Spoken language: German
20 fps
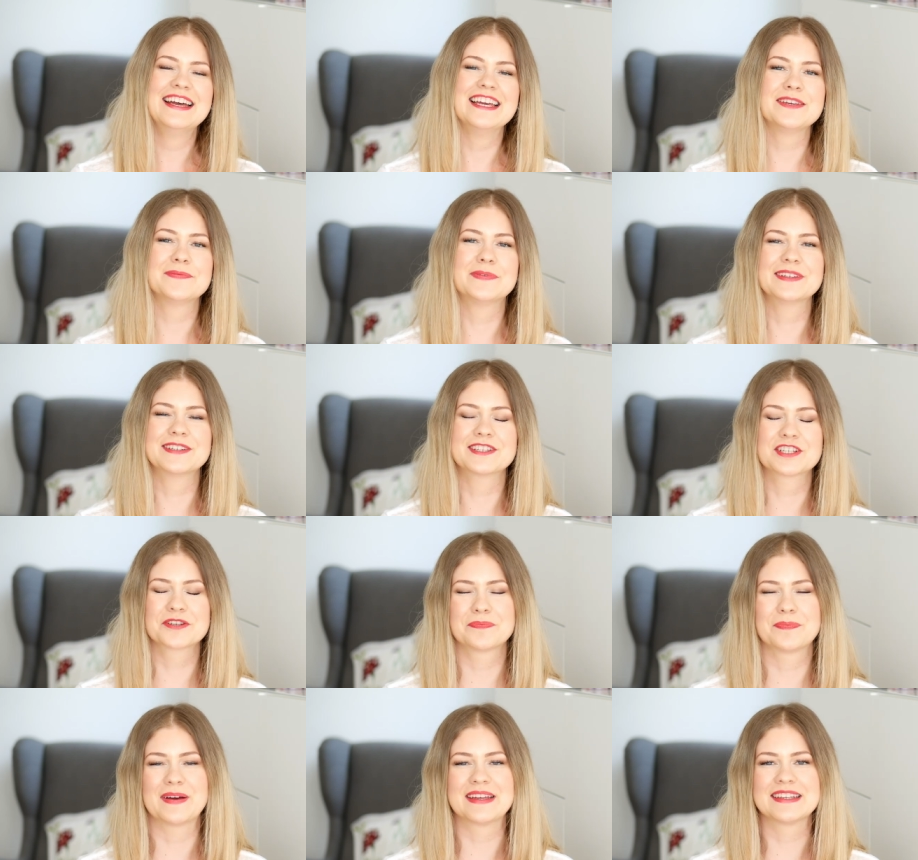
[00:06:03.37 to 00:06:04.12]
Ich bin
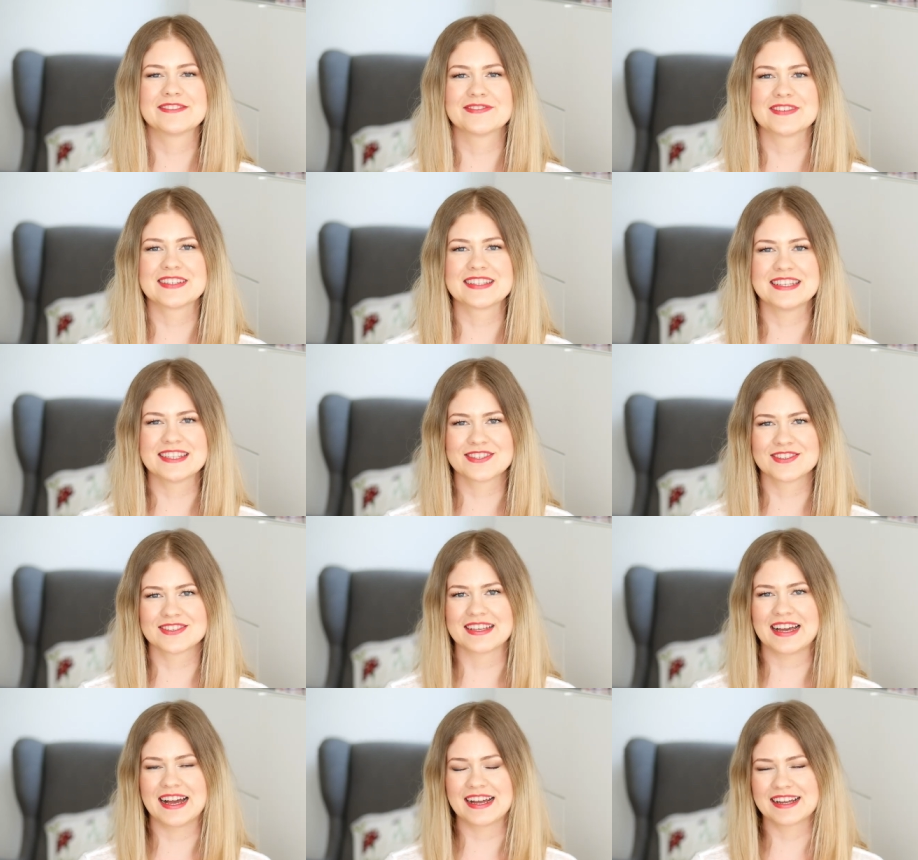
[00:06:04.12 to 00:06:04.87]
gespannt, was ihr
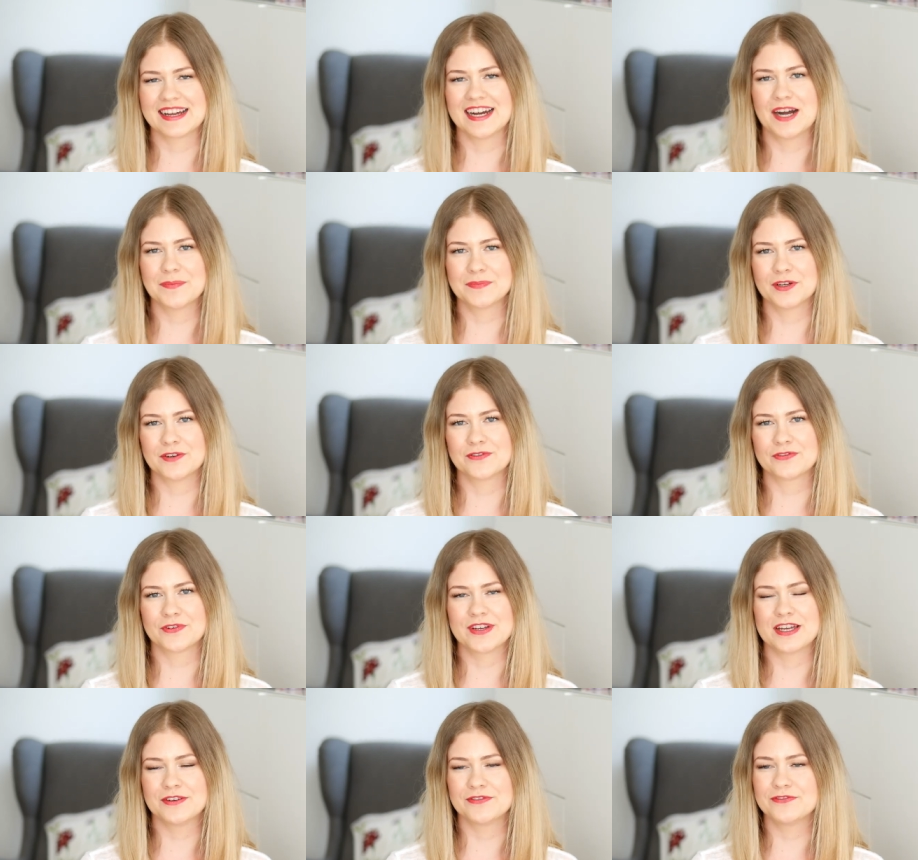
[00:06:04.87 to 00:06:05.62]
zu sagen habt,
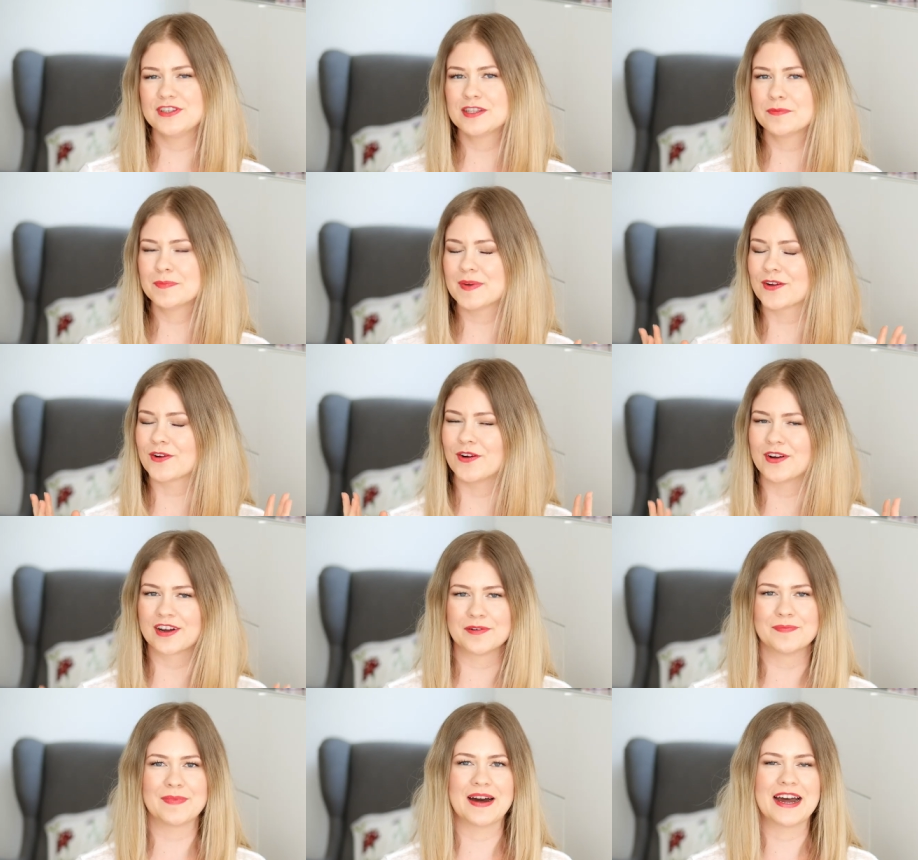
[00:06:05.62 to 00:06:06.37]
auf euer Feedback,
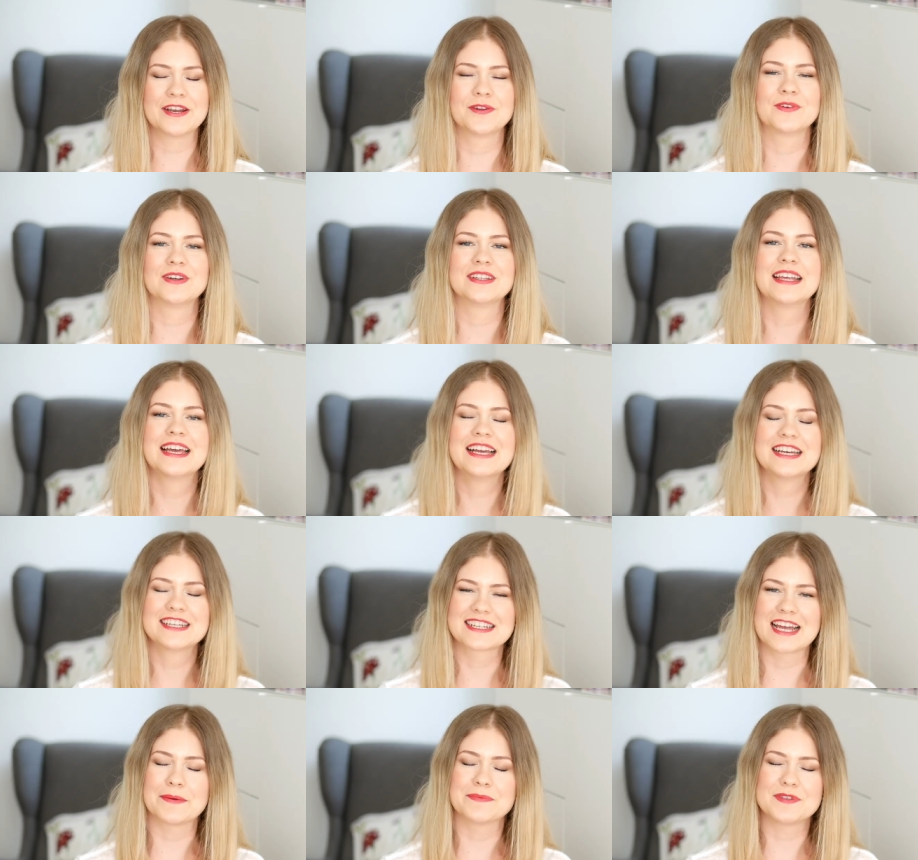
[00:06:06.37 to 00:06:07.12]
eure Meinungen.
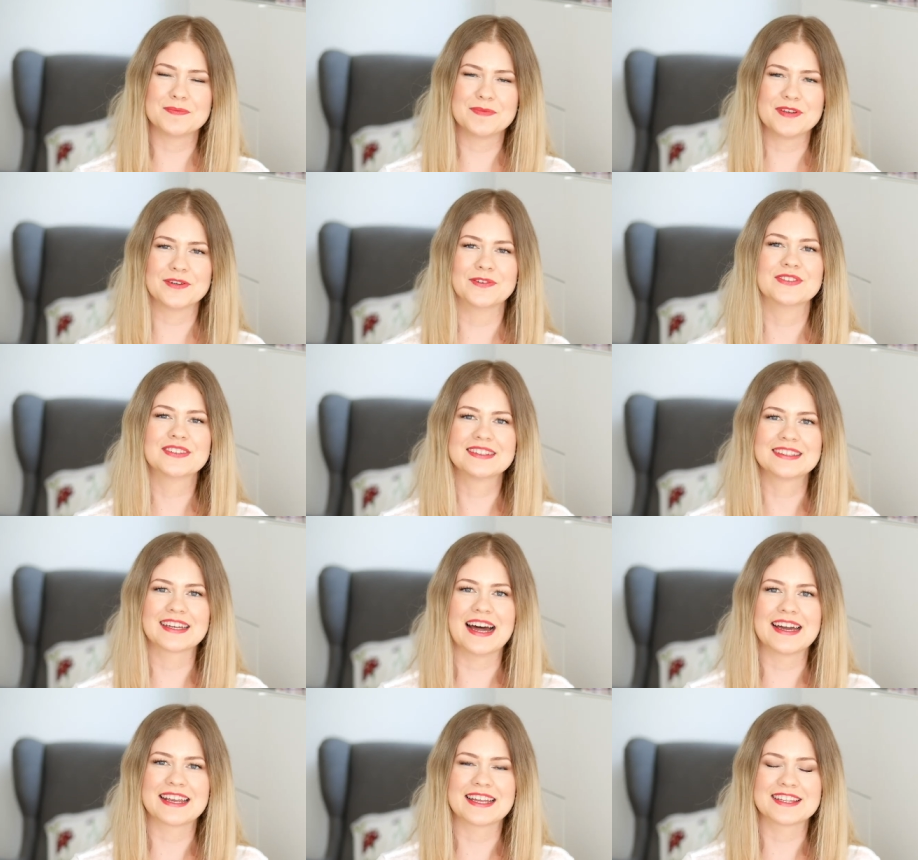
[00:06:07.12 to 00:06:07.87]
Schreibt sie mir
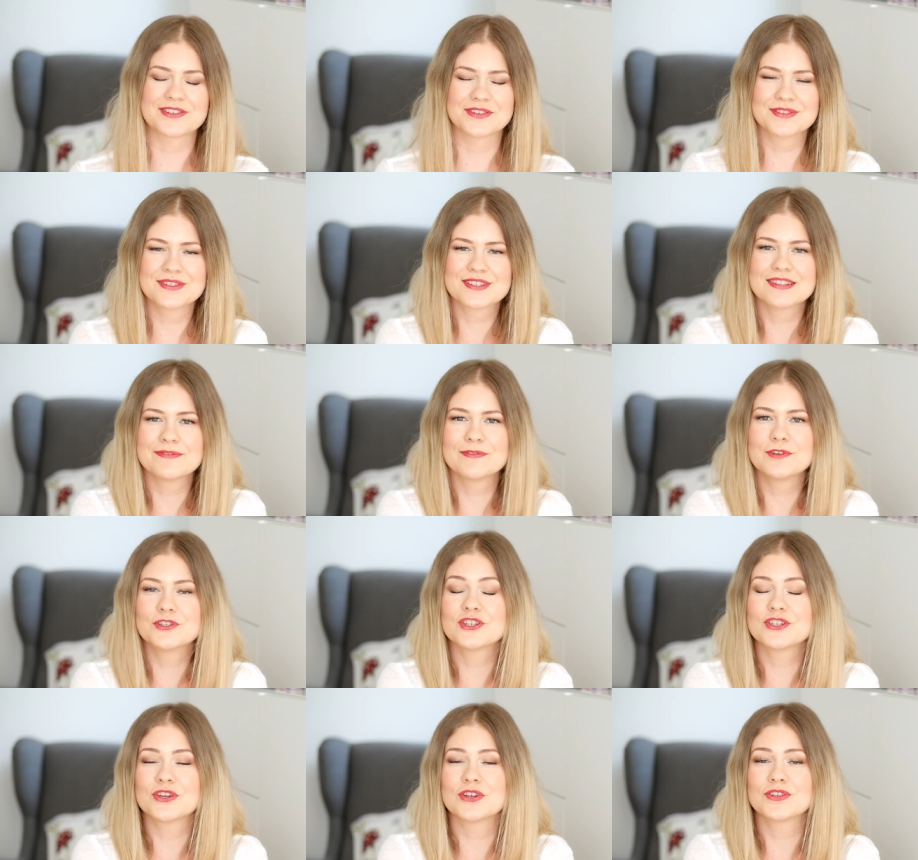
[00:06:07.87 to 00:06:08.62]
unten rein. Ansonsten
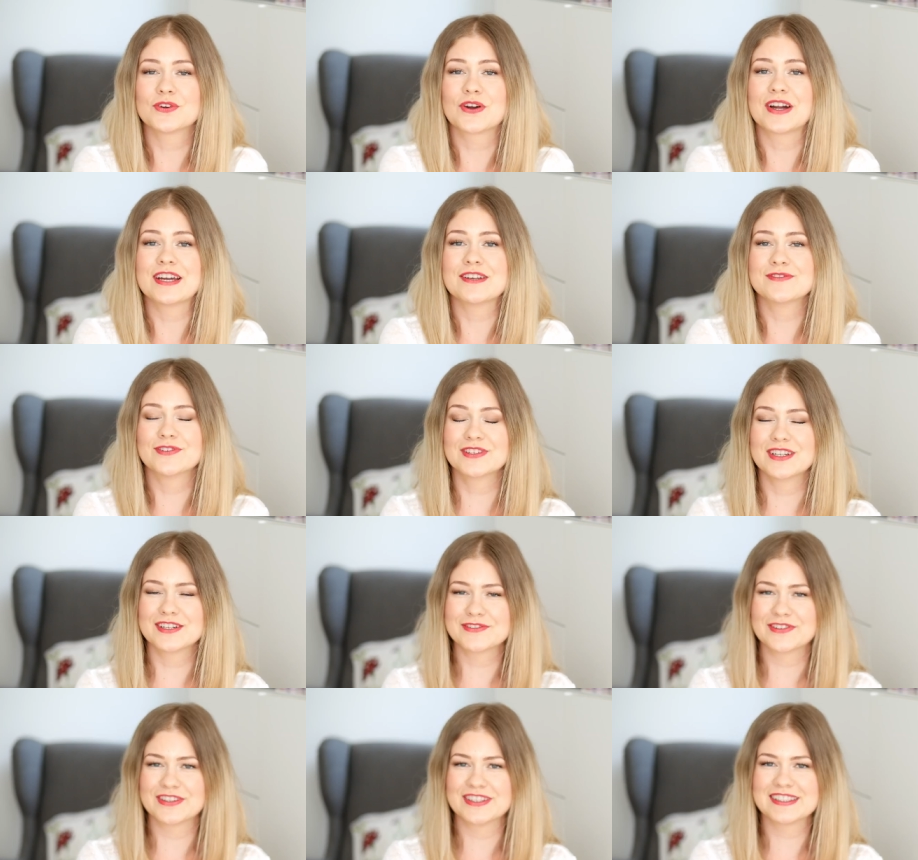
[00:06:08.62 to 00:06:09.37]
wünsche ich euch noch einen
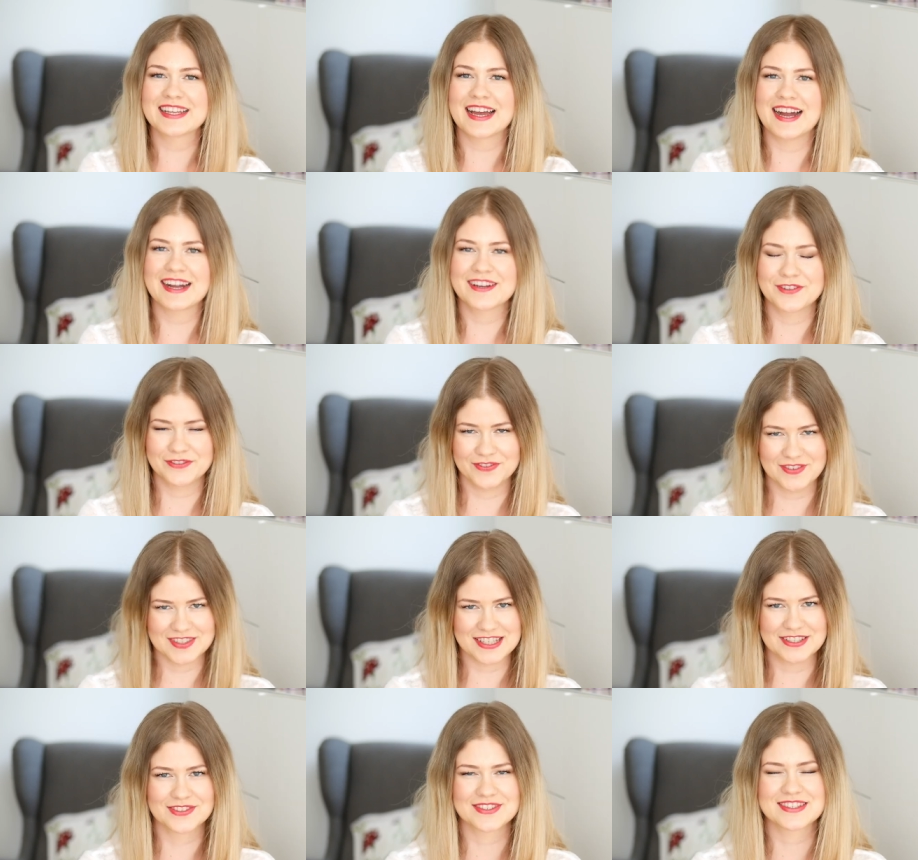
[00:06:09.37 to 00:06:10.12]
wundervollen Tag und
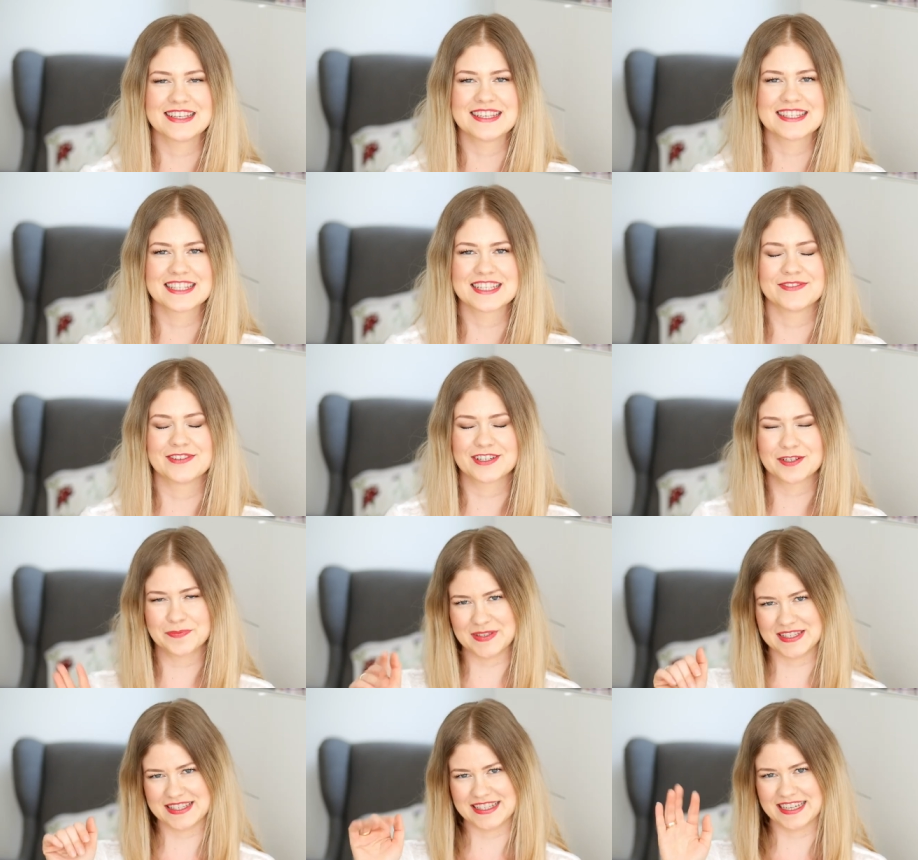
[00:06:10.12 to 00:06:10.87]
wir sehen uns nächste
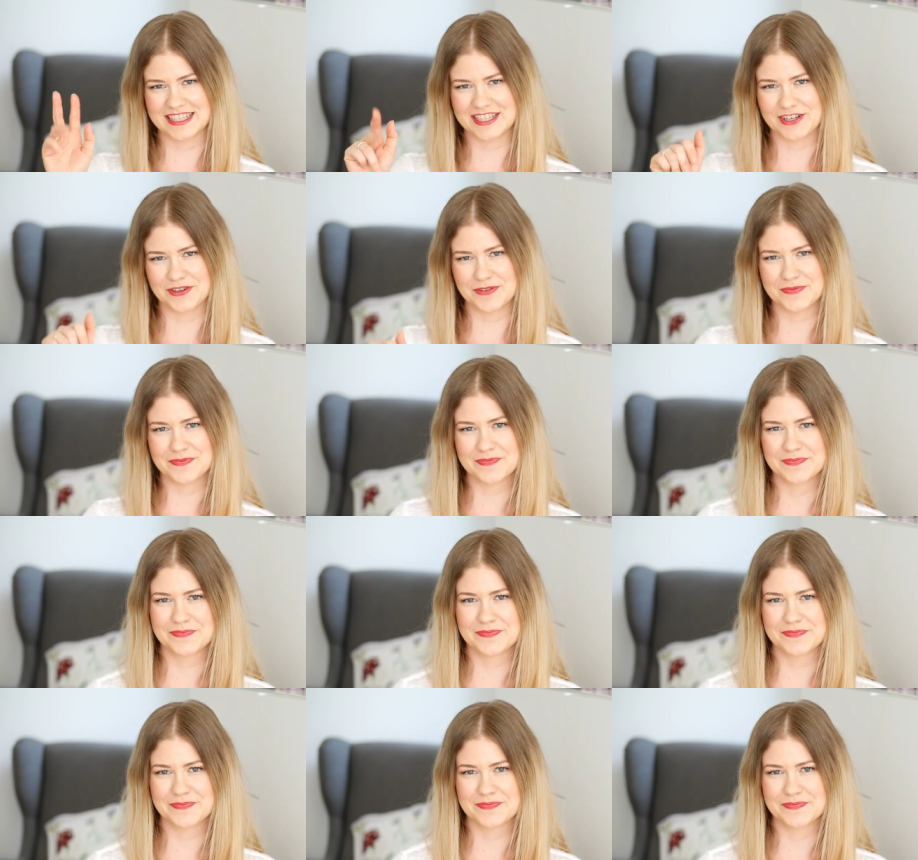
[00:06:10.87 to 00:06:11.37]
Woche. Bis dann, ciao.